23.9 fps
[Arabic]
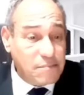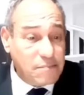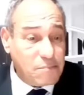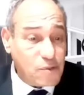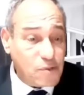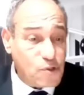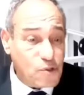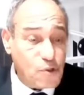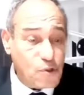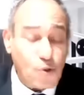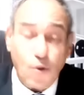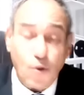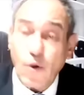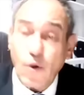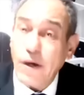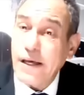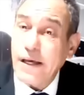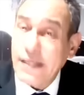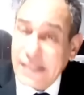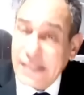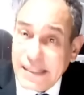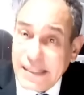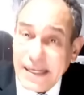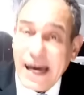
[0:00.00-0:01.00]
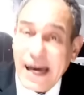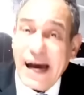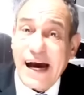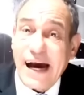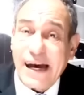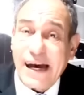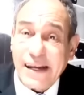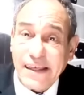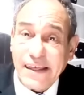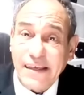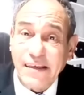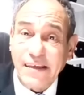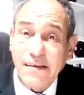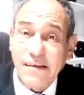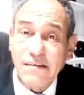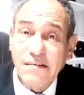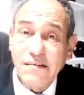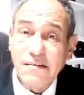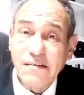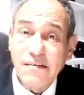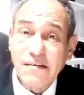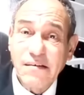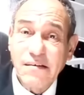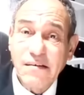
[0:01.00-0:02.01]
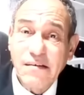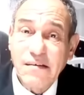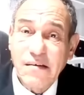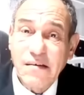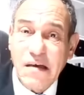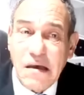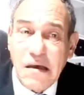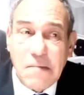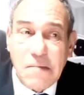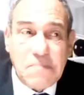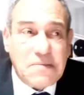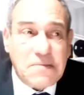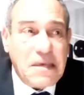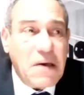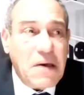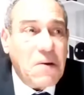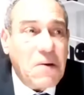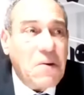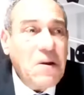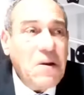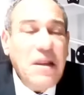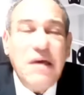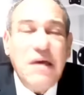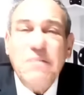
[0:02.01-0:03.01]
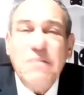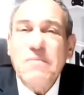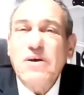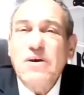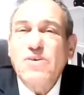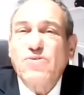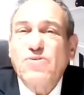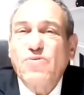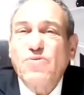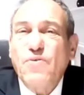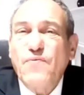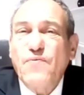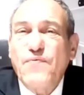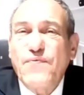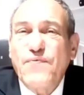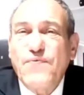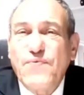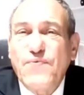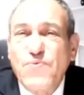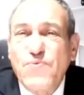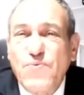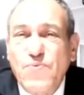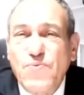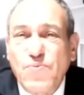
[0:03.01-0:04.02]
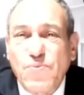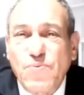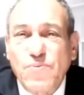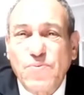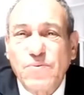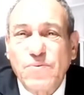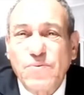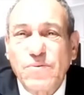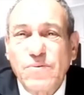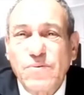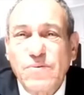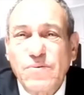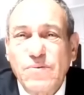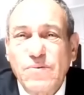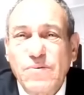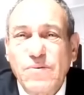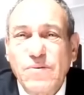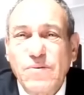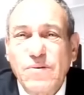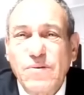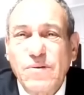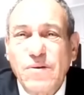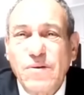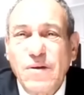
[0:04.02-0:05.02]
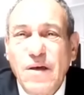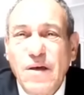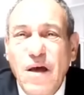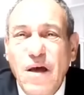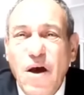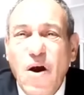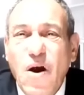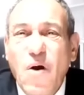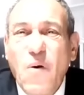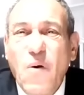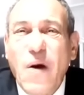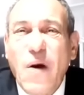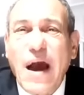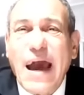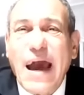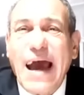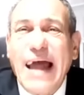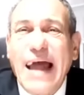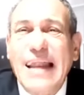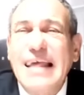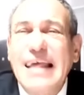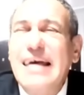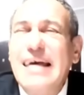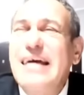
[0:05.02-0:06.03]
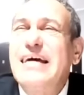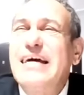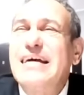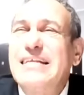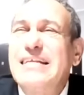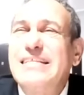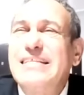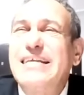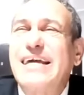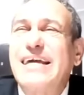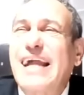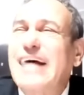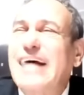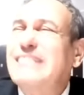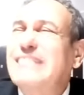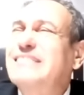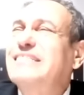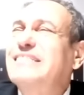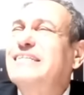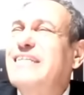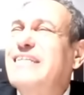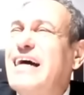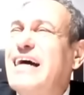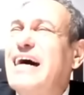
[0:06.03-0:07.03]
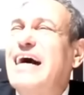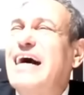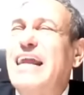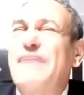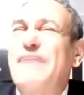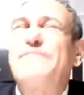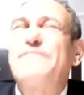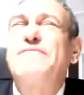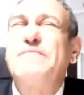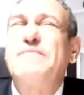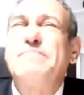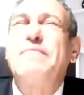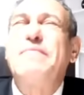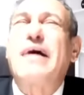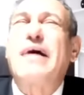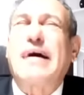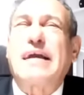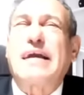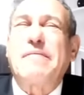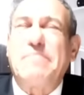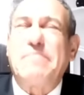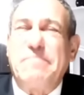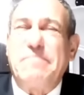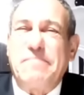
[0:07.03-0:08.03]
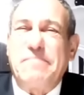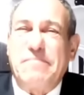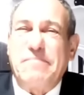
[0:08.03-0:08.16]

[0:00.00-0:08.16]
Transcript: مشروع انتحاري بصح بلي ما يسون فو هو قال نديرها زكاره في المغرب